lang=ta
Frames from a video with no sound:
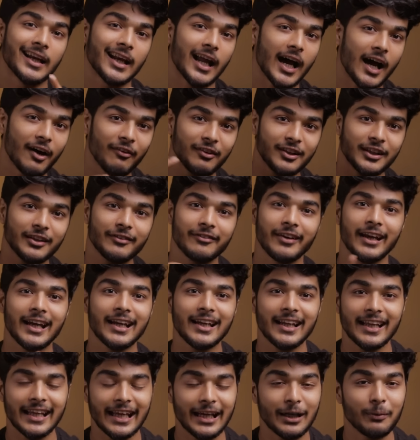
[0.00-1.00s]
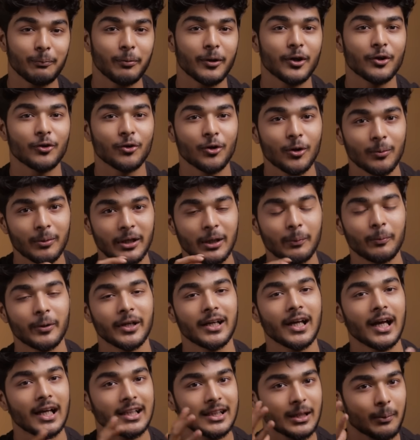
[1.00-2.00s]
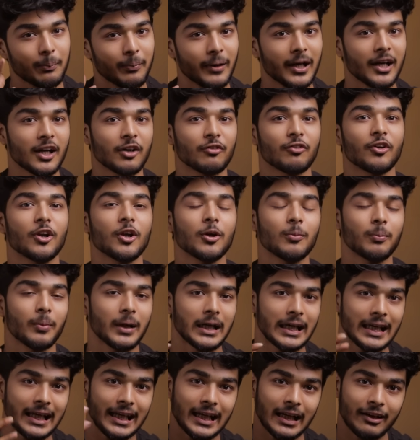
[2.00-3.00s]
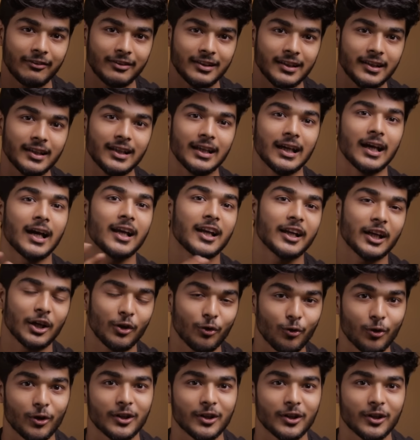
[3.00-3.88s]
நான் வந்து வெயிட்டை கெயின் பண்ணணும் அப்படின்னு போயிட்டு அந்த பிளானை ஃபாலோ பண்ணி நான் வந்து அரை கிலோ